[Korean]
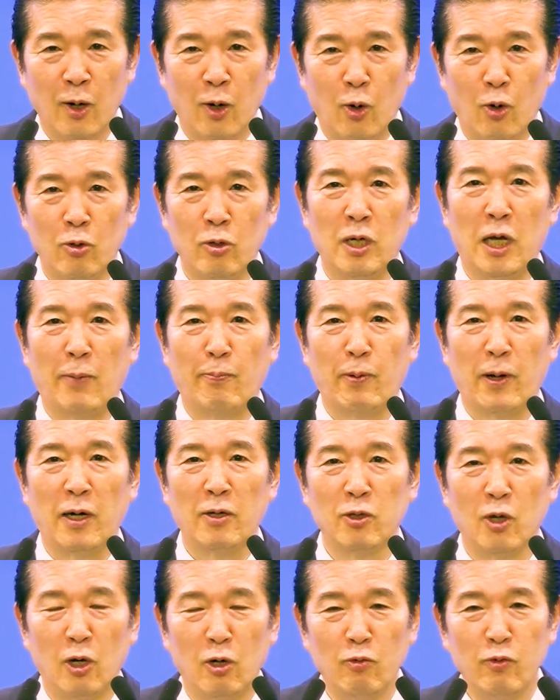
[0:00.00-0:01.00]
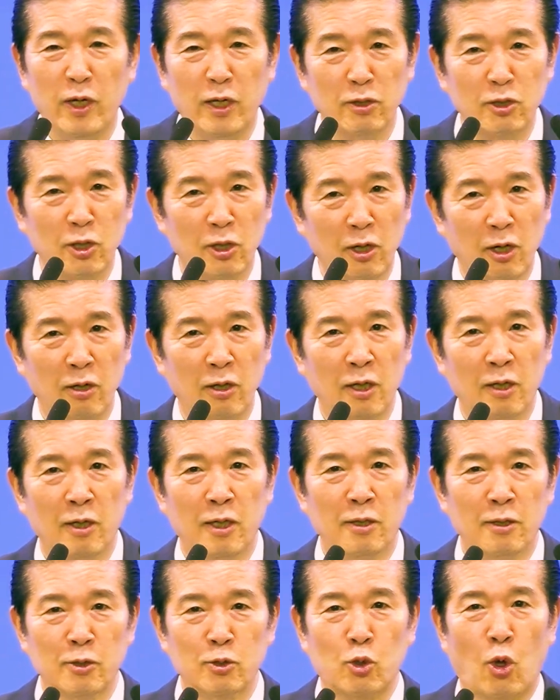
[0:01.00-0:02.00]
오늘 아빠가 너 위해서
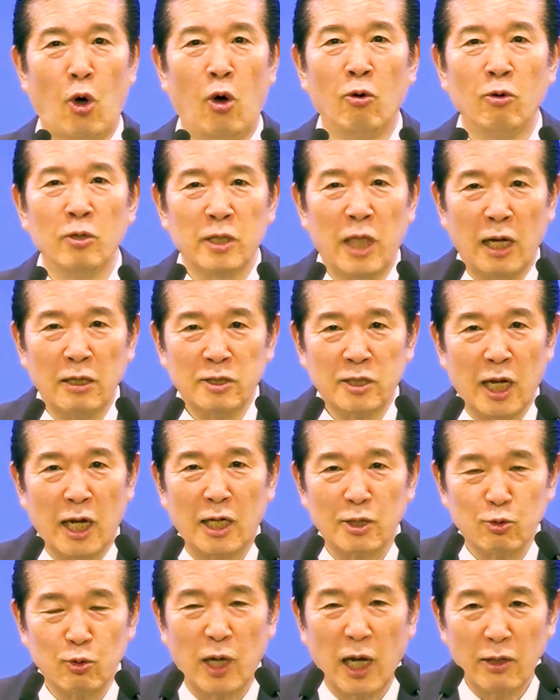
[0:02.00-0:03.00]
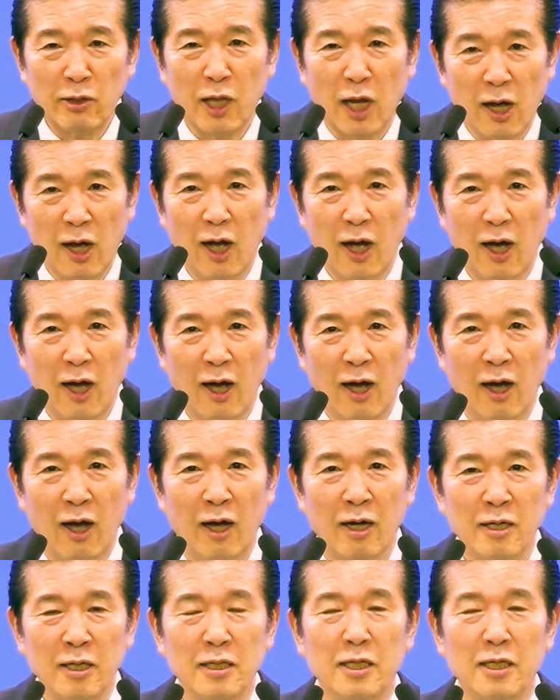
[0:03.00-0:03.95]
통닭 싸가지고 간다!